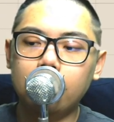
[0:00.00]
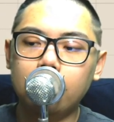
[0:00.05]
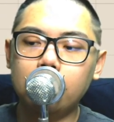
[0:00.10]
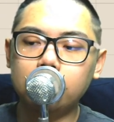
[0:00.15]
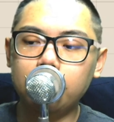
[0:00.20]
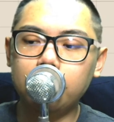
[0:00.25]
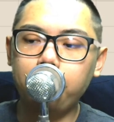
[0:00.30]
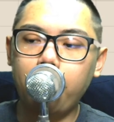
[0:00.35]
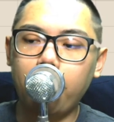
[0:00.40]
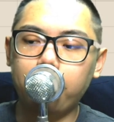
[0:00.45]
那
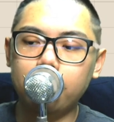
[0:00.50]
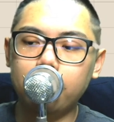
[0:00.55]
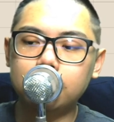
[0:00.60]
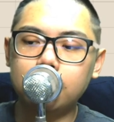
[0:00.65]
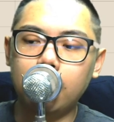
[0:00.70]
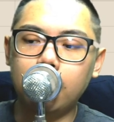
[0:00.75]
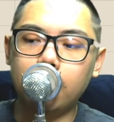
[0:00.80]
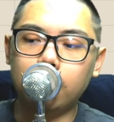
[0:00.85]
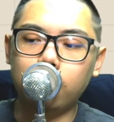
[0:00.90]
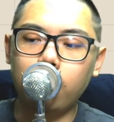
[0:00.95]
今天盘面
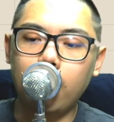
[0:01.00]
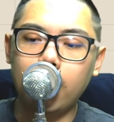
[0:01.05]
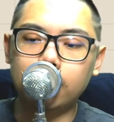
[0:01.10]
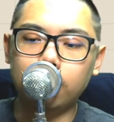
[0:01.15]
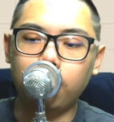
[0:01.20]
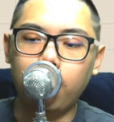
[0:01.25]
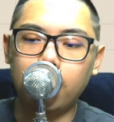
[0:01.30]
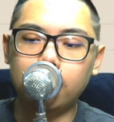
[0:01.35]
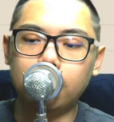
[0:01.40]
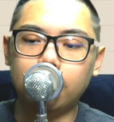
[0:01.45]
上来看
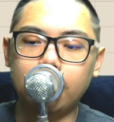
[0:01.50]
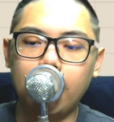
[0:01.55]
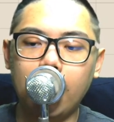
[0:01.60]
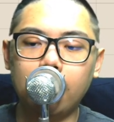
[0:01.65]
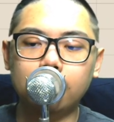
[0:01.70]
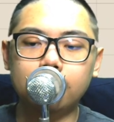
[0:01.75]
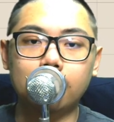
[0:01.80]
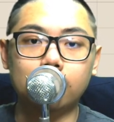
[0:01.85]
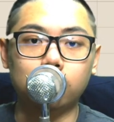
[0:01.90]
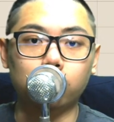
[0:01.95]
的话呢，
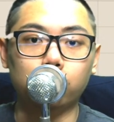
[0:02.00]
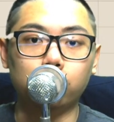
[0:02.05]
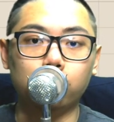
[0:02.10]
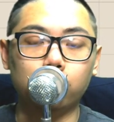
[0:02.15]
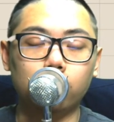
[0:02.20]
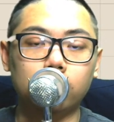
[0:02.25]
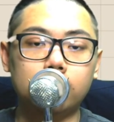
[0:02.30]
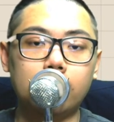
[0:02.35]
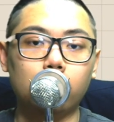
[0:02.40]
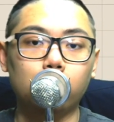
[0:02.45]
钢铁族
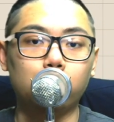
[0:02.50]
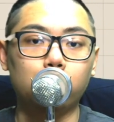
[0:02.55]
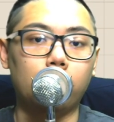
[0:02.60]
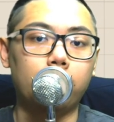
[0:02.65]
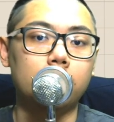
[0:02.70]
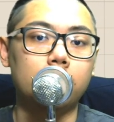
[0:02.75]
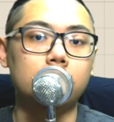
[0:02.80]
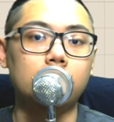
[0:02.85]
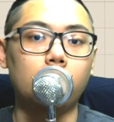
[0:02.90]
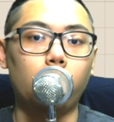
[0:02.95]
群又再度全
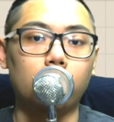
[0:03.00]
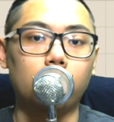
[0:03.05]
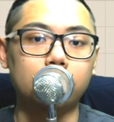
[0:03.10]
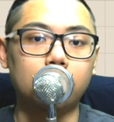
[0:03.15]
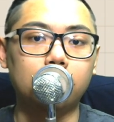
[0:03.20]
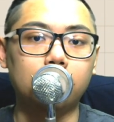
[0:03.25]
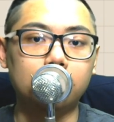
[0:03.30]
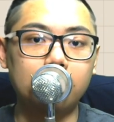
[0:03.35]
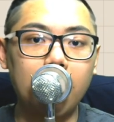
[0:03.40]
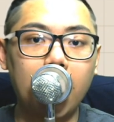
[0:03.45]
面性的往
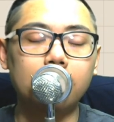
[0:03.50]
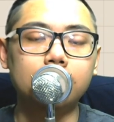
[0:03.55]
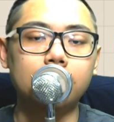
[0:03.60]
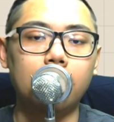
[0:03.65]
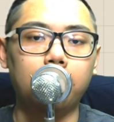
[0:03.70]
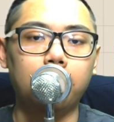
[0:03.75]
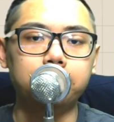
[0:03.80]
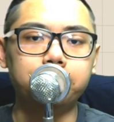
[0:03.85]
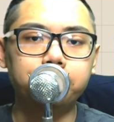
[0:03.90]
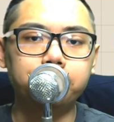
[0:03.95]
上的大
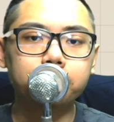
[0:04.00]
涨，